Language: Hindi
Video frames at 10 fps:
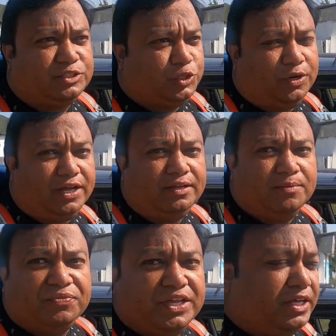तक छोड़ा
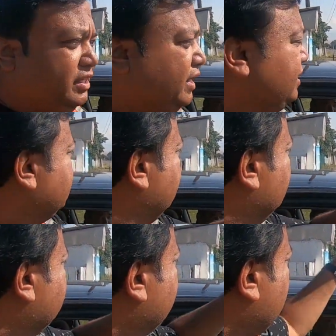यहाँ से
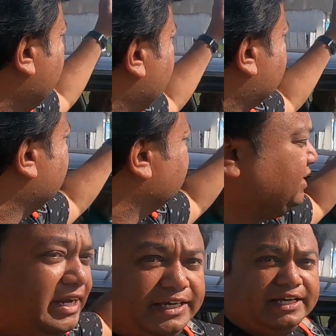मुझे आगे तक
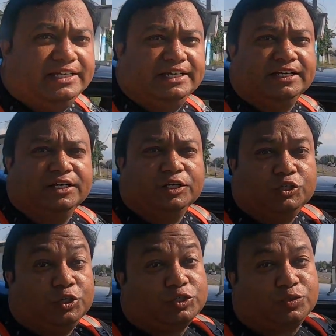जाने के लिए
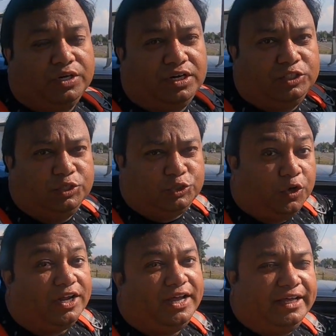जो जो
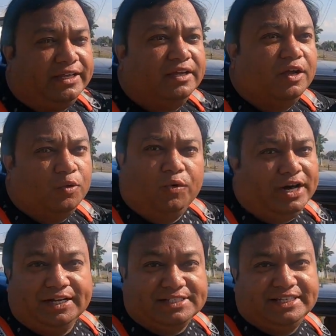चौराहा है
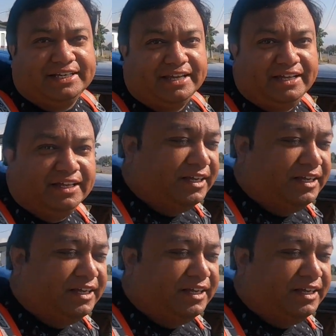वहाँ नज़दीक है